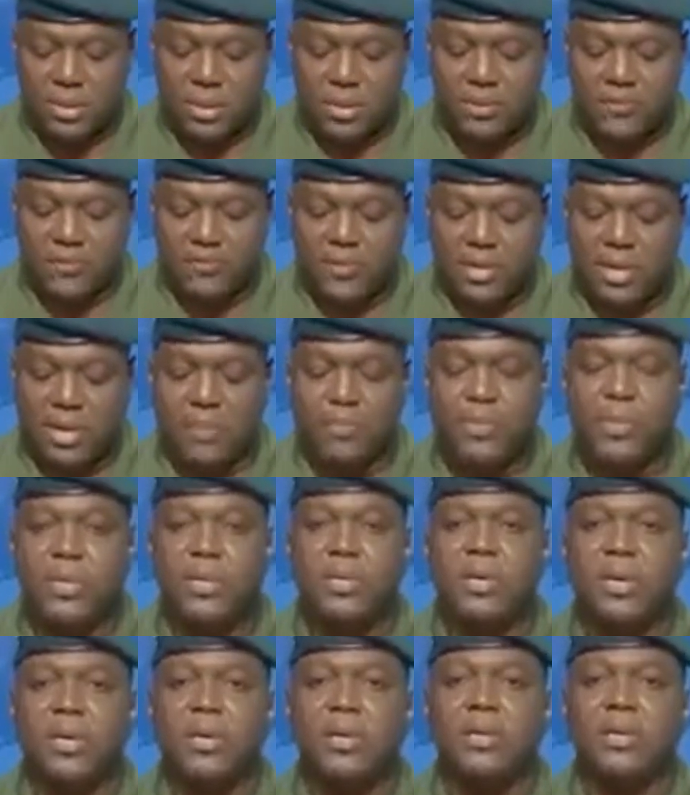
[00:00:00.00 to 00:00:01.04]
et faire
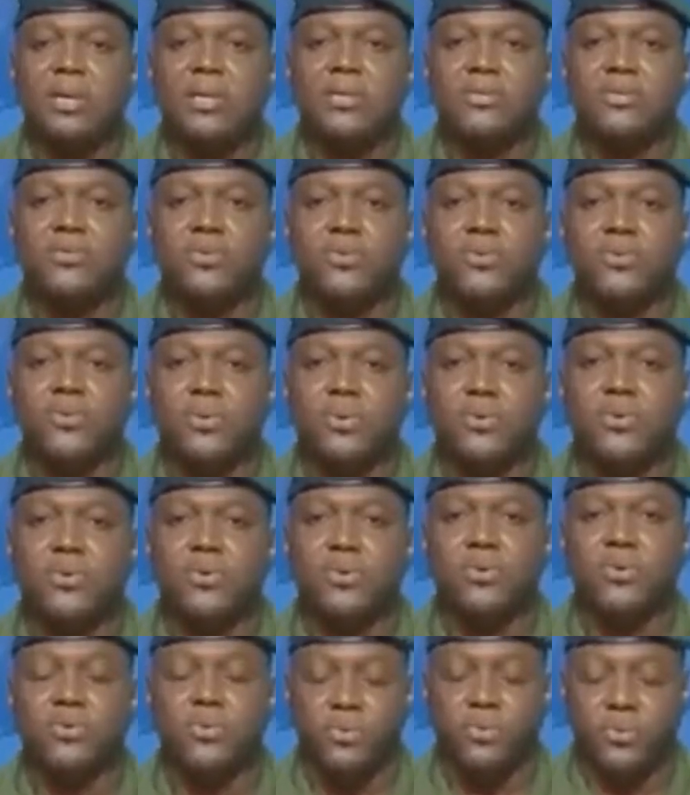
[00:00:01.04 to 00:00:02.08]
appliquer les résolutions de
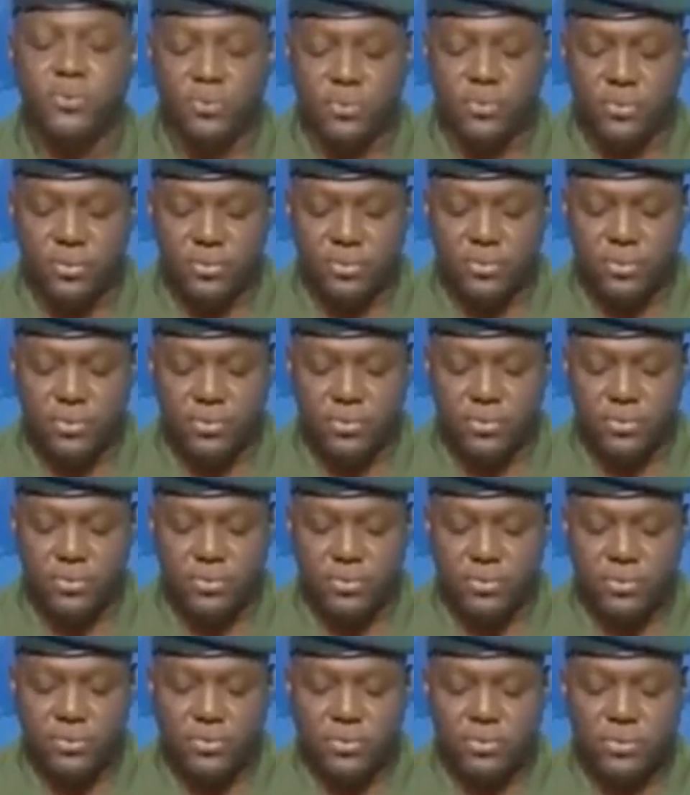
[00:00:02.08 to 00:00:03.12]
l'ONU.
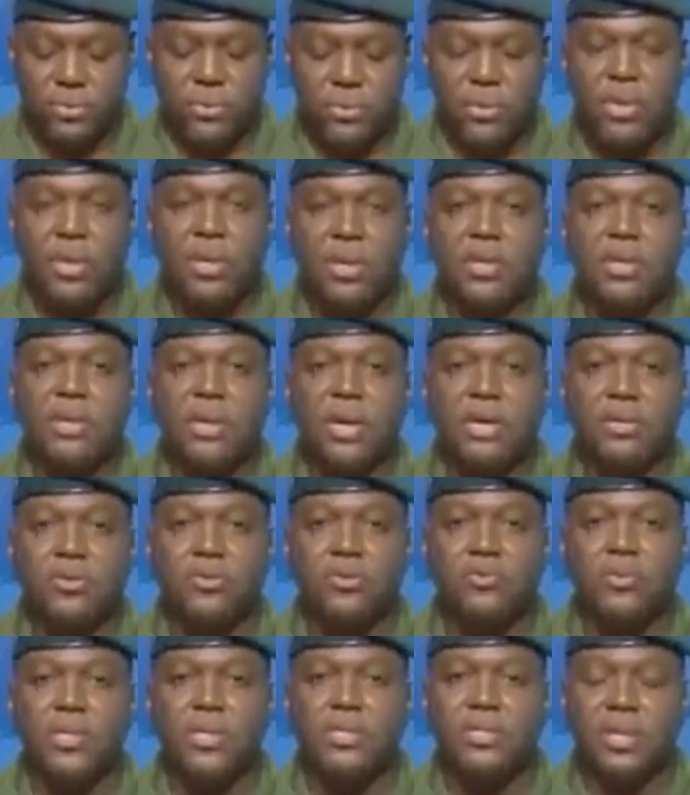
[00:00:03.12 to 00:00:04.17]
Ni en
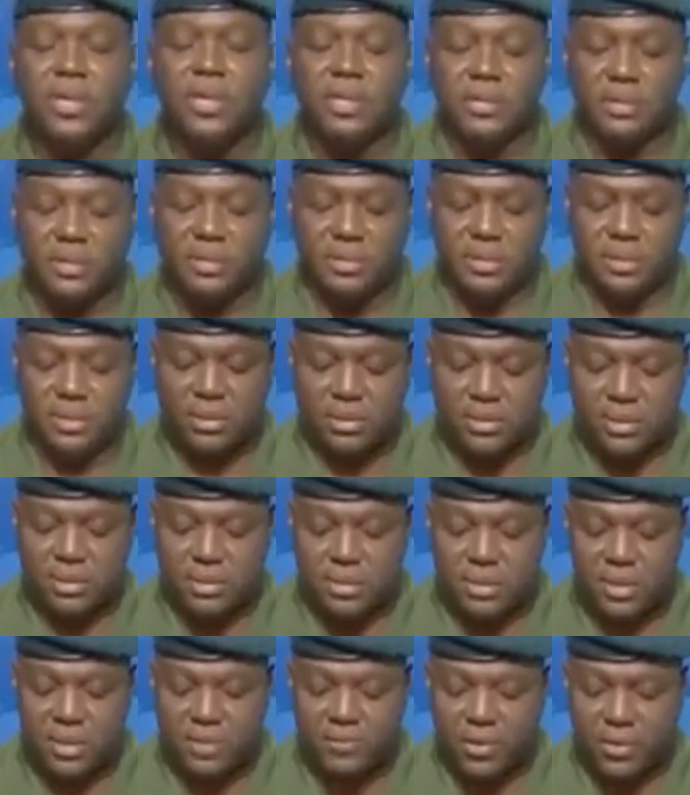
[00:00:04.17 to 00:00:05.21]
2016,
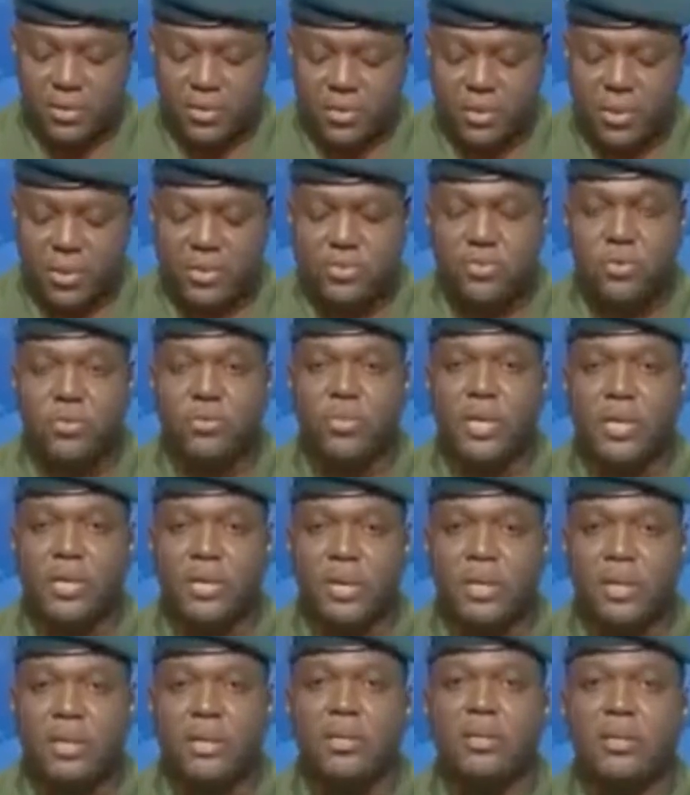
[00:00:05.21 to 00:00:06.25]
avec l'opération
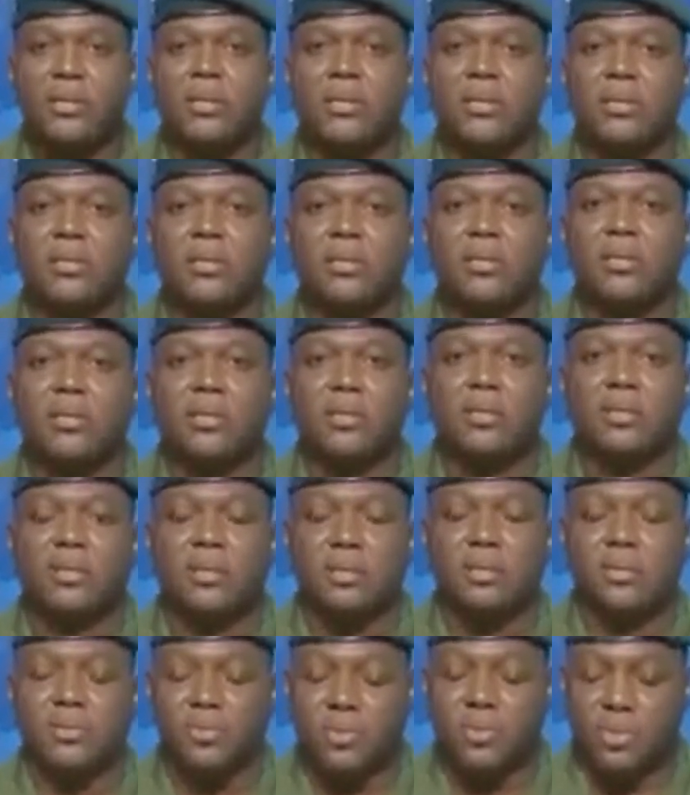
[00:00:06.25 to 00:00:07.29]
Barkhane,
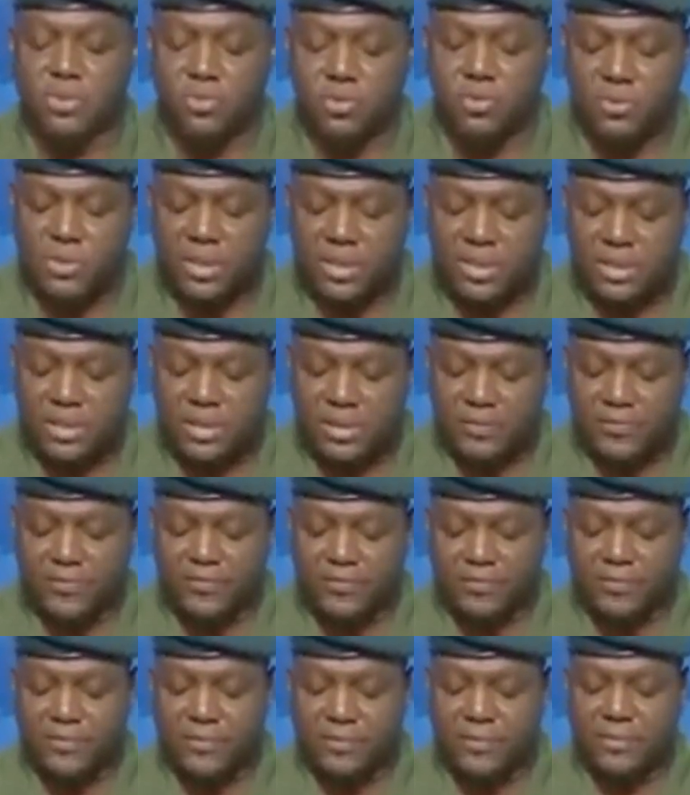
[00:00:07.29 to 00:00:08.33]
dont les
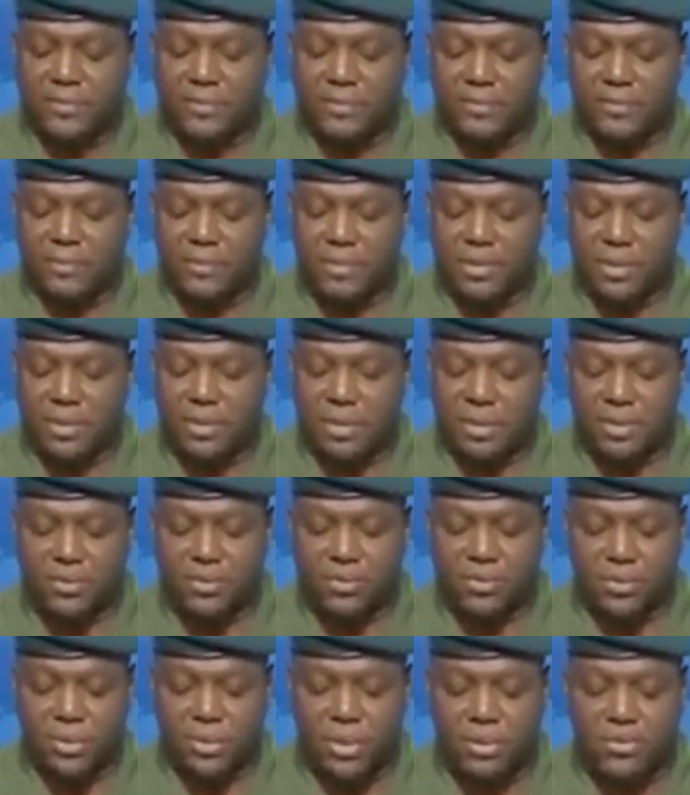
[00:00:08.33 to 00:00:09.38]
objectifs étaient de
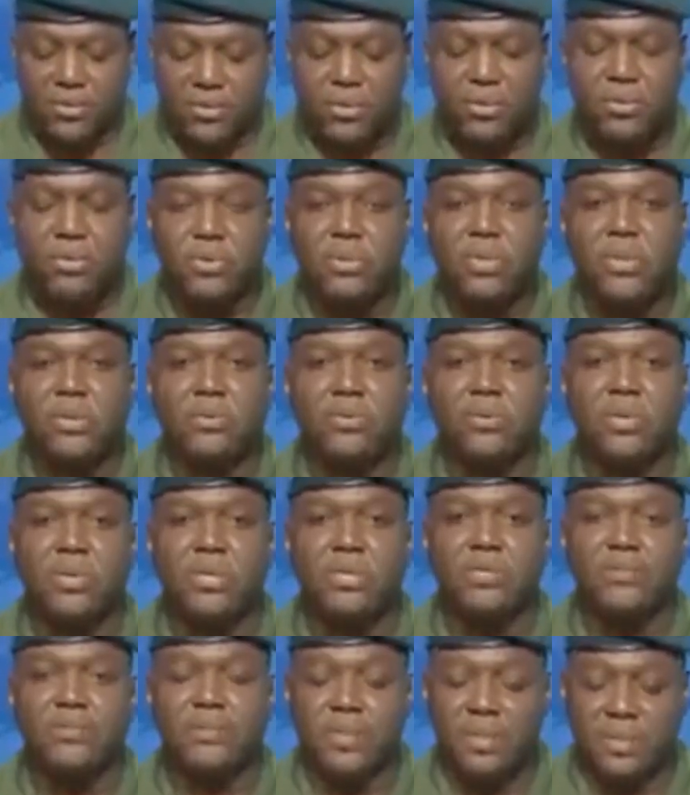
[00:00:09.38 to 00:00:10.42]
lutter contre le
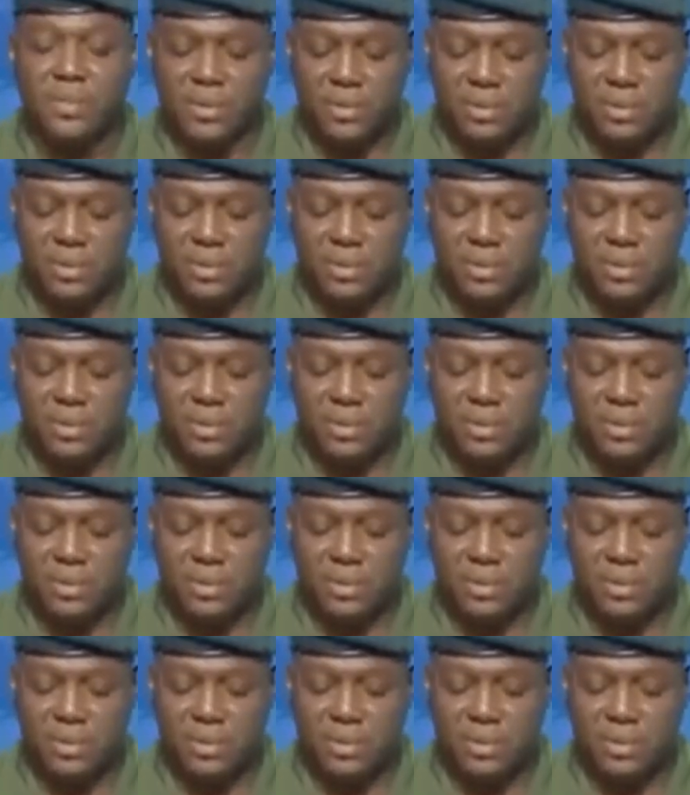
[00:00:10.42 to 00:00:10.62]
terrorisme,